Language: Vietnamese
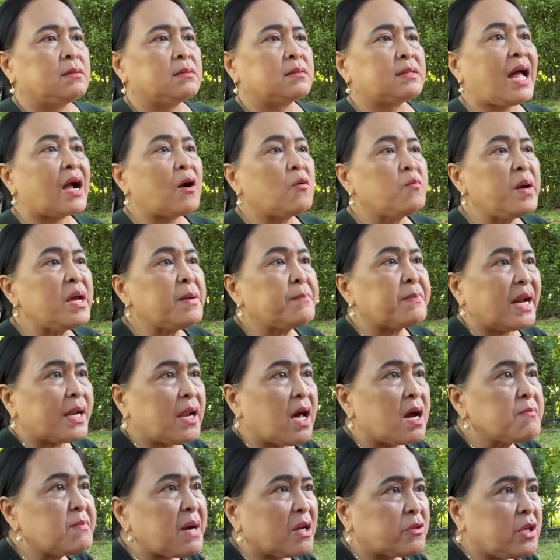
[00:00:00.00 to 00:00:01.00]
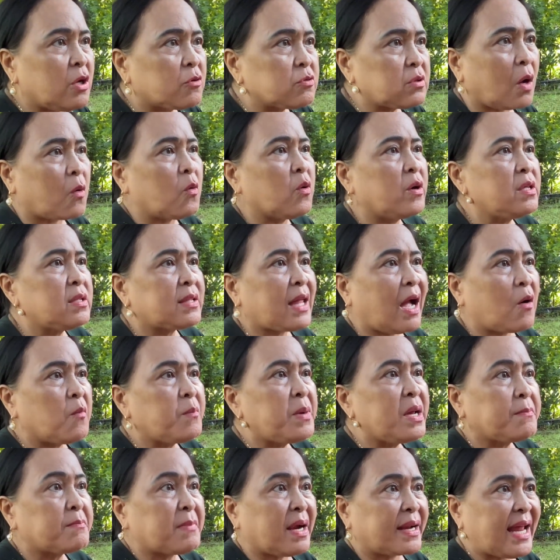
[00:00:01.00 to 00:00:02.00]
tao không biết mày lớn bao nhiêu tuổi tao không
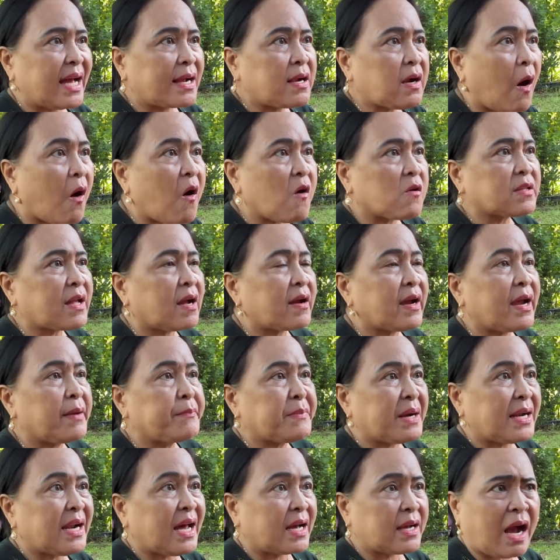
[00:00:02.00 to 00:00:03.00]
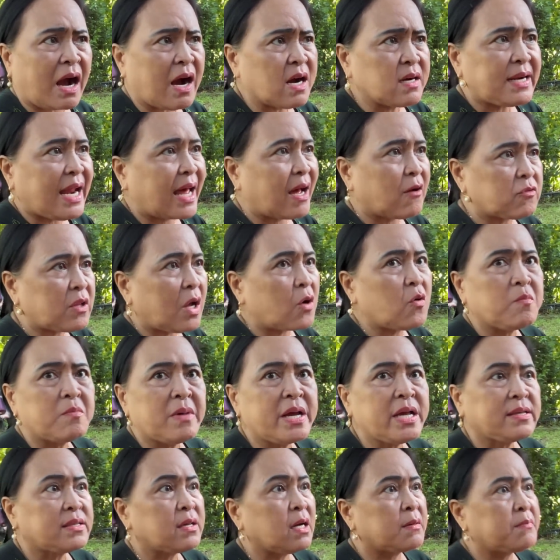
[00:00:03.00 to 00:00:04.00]
biết mày đáng con tao hay mày là cỡ nào tao không
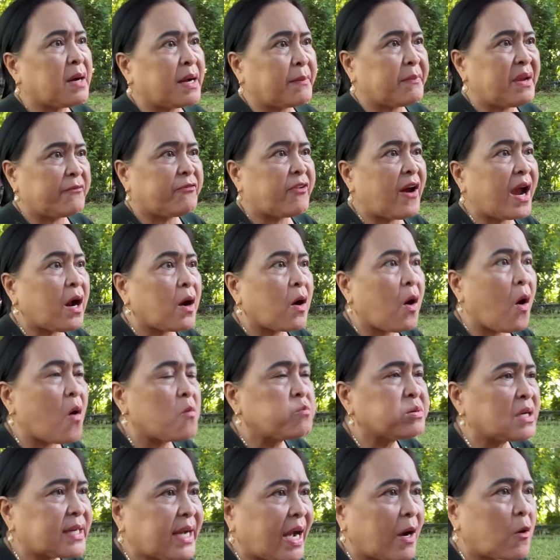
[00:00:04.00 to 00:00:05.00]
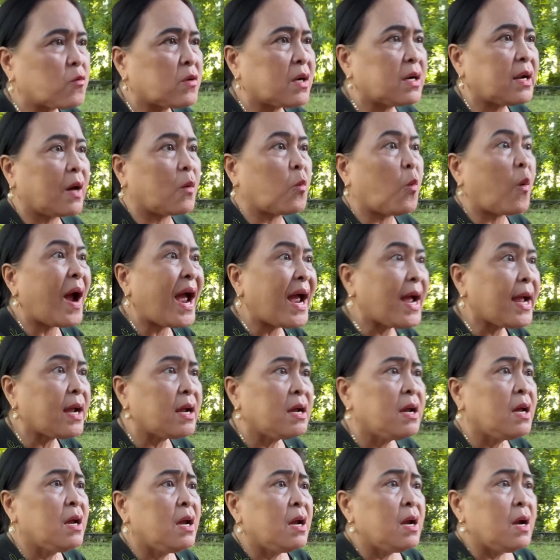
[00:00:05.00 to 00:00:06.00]
biết nhưng mà mày phát ngôn cái câu đó là quá
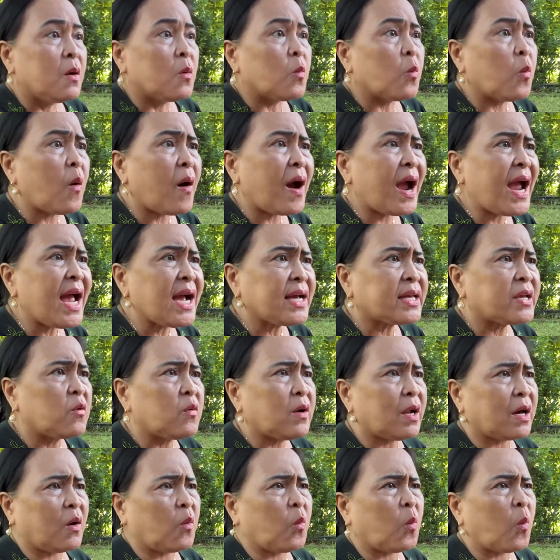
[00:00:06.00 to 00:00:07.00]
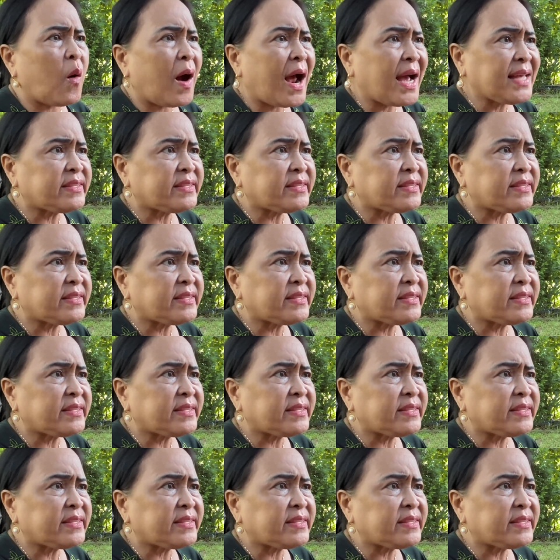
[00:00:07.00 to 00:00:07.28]
quá kêu là quá